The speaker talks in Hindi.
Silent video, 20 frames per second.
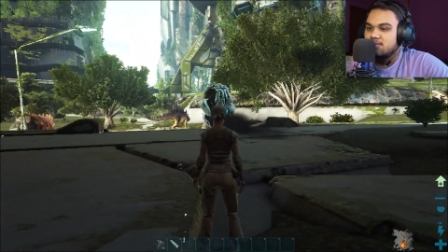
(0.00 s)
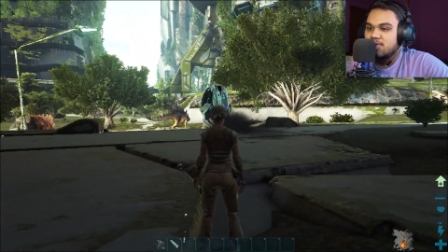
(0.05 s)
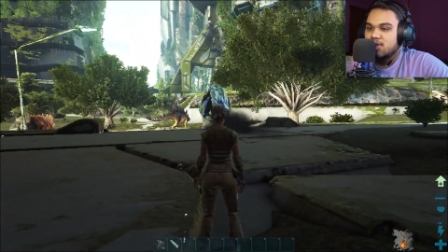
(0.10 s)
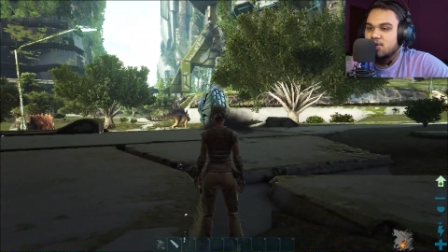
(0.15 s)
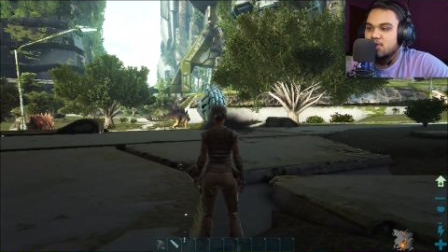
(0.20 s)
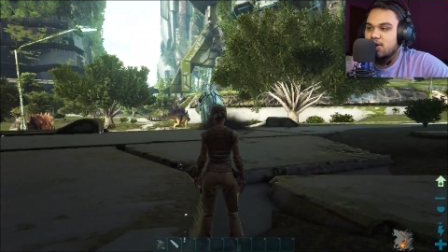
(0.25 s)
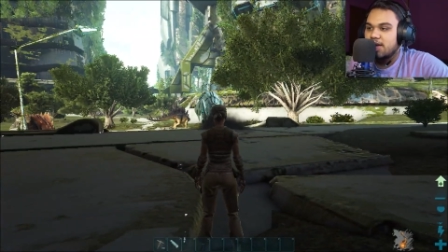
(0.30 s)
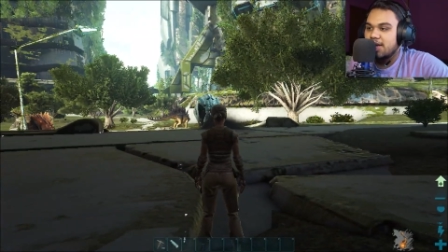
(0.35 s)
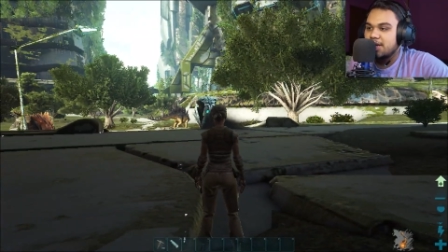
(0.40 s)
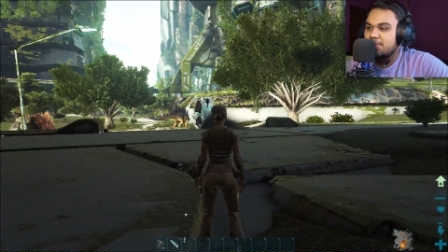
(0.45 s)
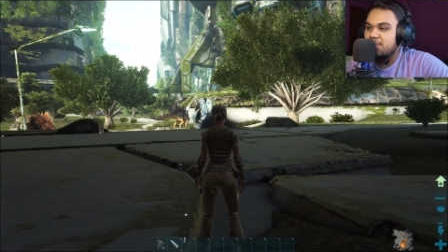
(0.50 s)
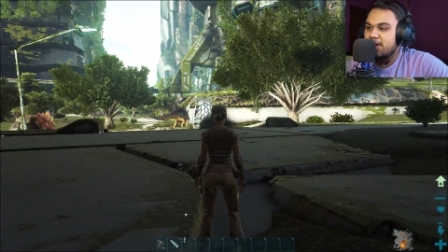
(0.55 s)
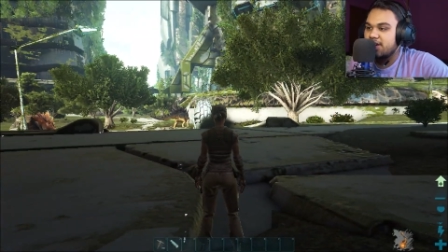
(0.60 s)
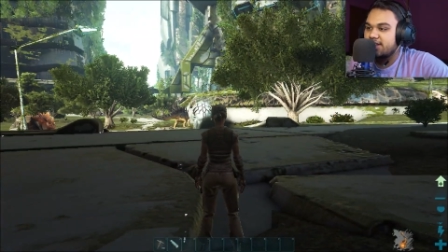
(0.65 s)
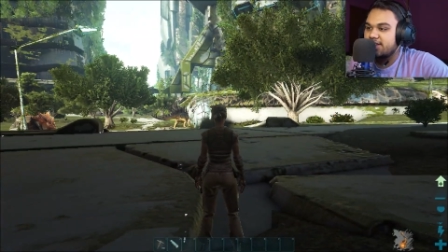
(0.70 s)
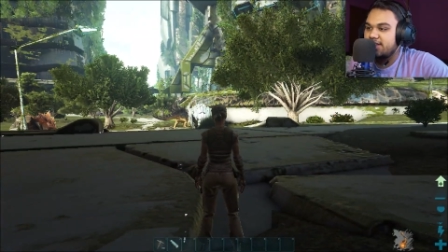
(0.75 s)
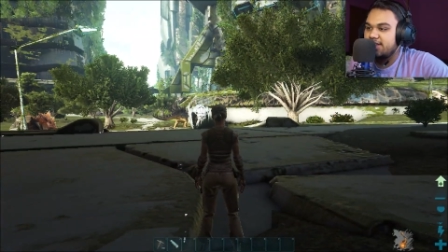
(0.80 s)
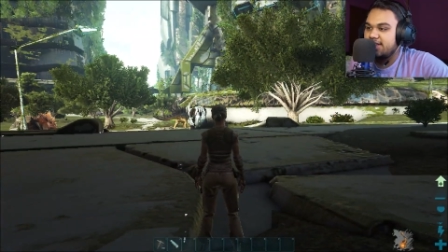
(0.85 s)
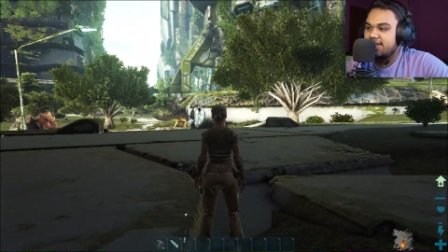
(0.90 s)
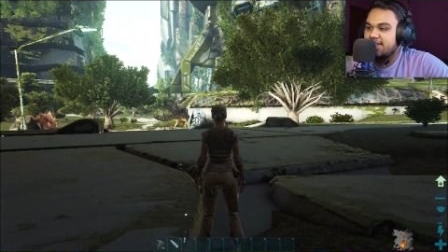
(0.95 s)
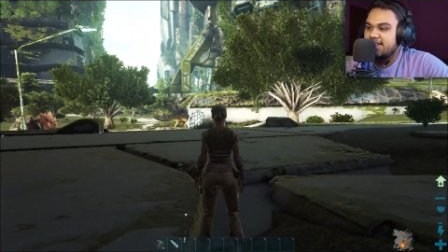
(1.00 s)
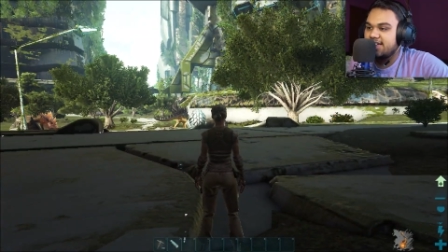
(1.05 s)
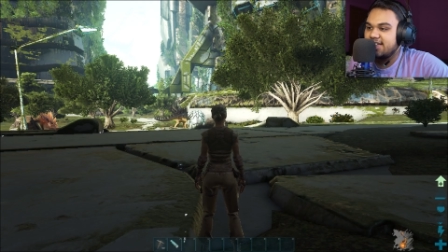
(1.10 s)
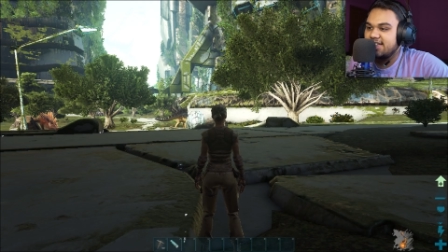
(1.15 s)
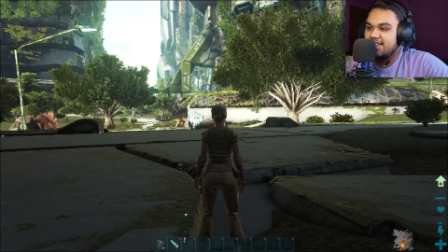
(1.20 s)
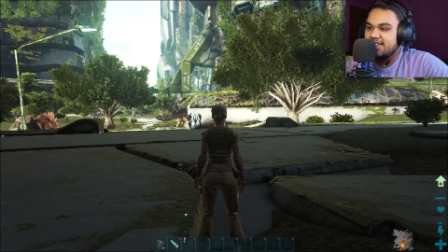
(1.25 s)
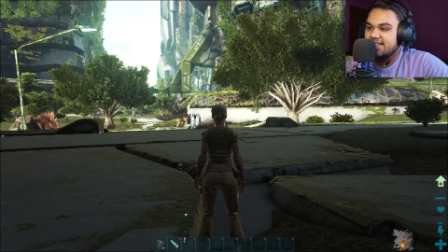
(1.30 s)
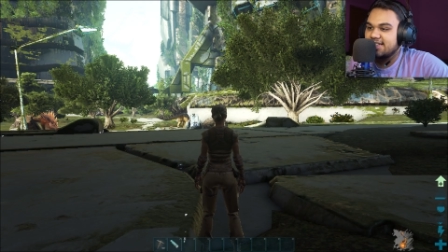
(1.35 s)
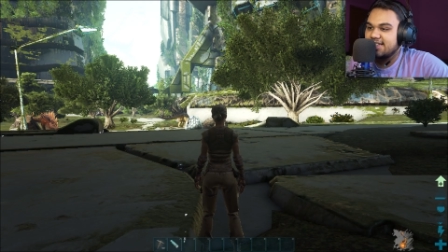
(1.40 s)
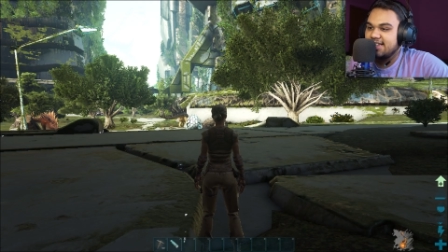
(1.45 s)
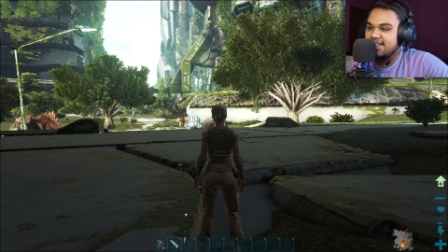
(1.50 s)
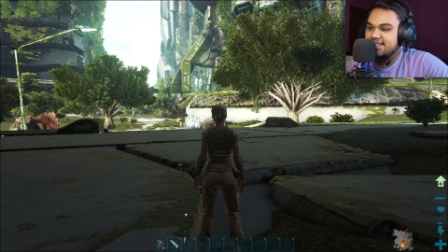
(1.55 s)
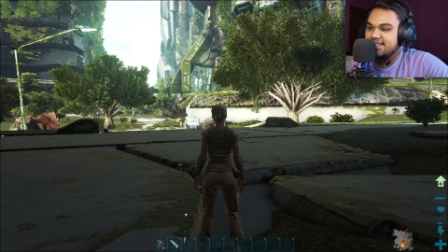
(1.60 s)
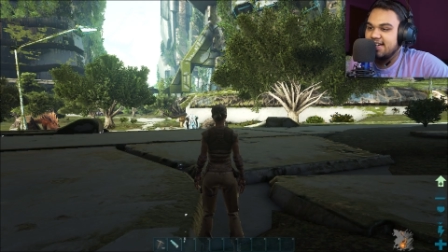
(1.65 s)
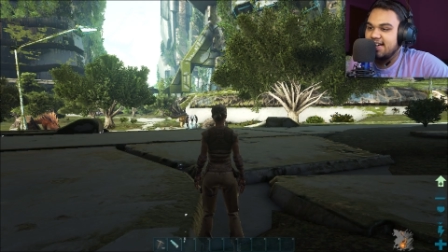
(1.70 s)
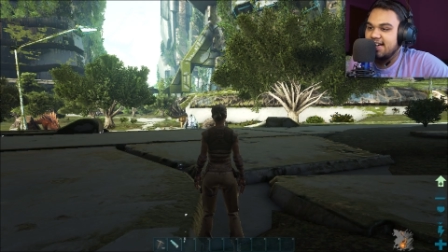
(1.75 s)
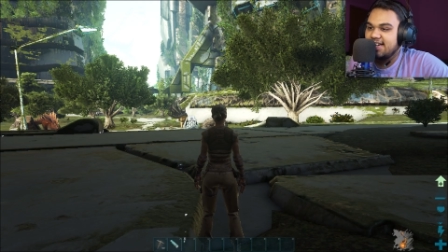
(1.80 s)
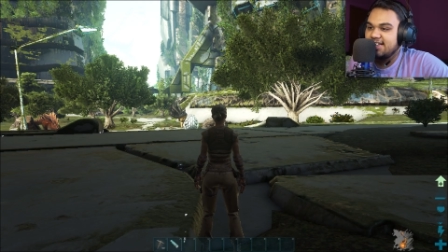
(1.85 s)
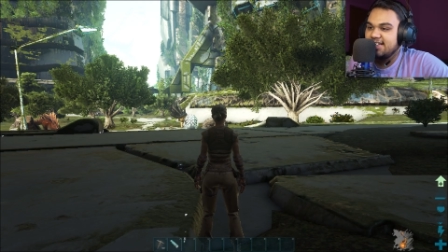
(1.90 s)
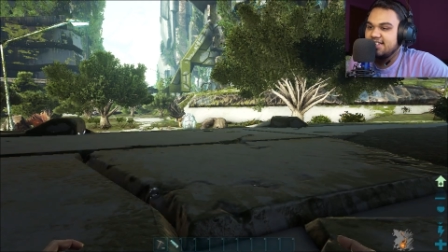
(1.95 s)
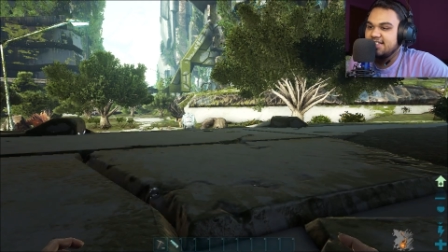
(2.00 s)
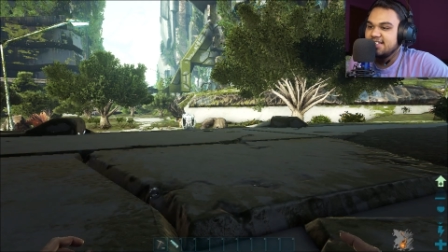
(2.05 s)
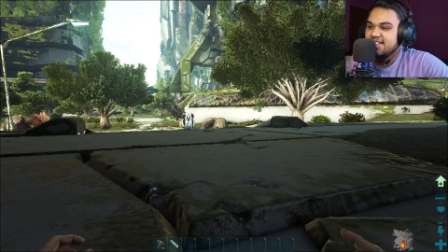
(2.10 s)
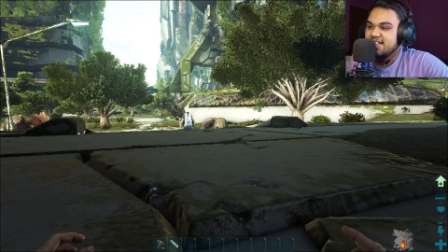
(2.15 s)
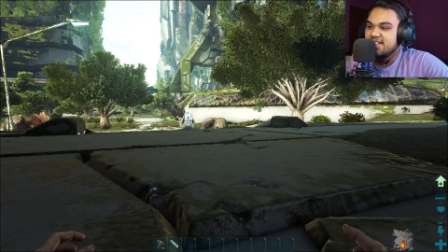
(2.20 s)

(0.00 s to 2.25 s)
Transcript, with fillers: मेरे को एक बार के लिए डर लग गया यार